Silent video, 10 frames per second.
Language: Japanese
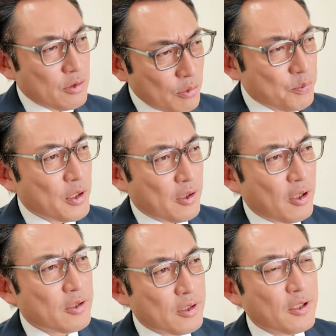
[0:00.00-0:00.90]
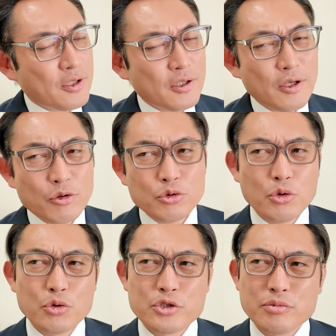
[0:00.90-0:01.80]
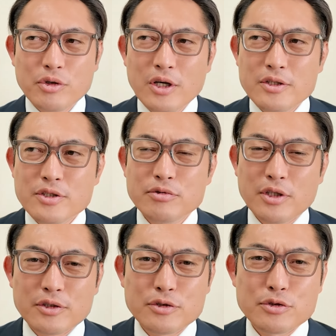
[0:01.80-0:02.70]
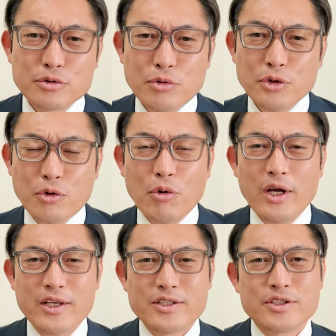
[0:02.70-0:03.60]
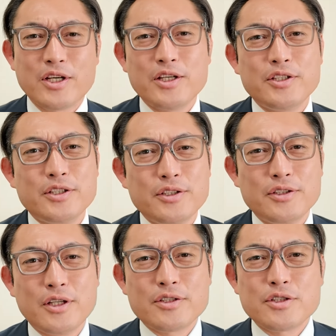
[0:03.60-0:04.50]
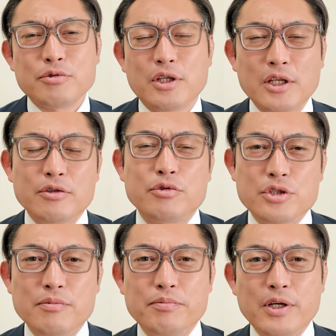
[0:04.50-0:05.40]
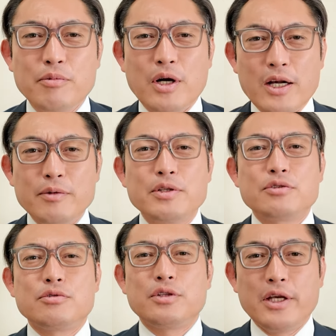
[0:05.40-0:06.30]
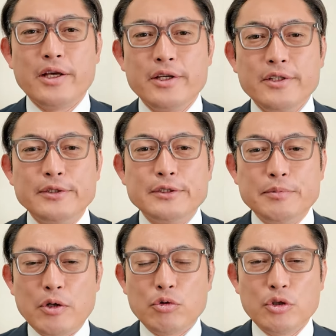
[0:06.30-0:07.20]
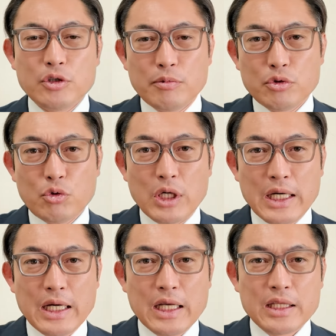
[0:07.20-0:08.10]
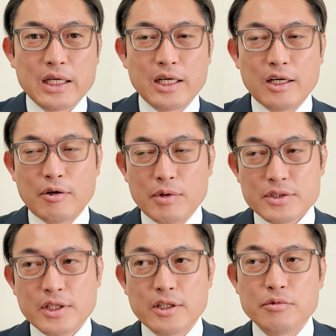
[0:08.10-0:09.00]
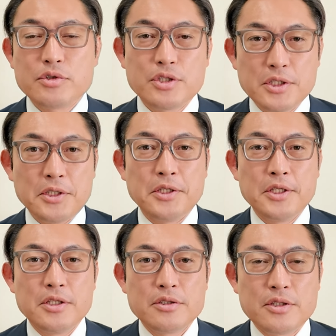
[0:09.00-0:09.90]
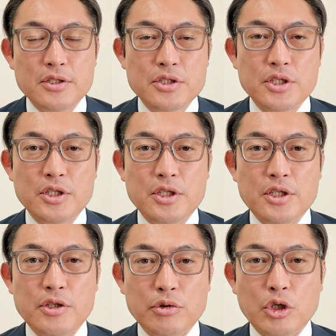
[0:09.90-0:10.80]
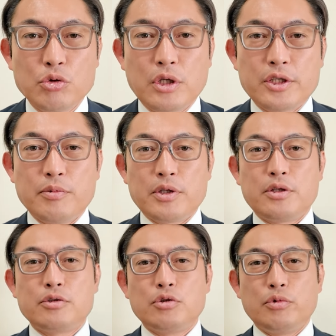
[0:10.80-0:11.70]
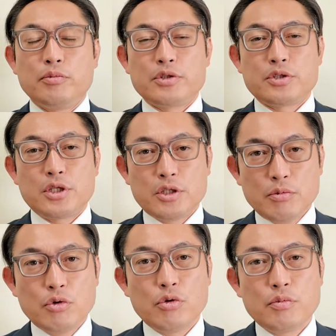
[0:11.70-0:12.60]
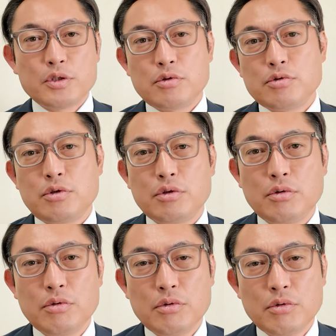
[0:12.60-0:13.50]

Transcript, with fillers: トップが変わったら過去の方針も変わっちゃうんだってすごい怖い時代になっちゃうかなという心配もありますんで、まあ、この後も動画が上がってからわずかなうちに正式にいろんなことが決まっていくと思いますけれども、まあ、それぞれの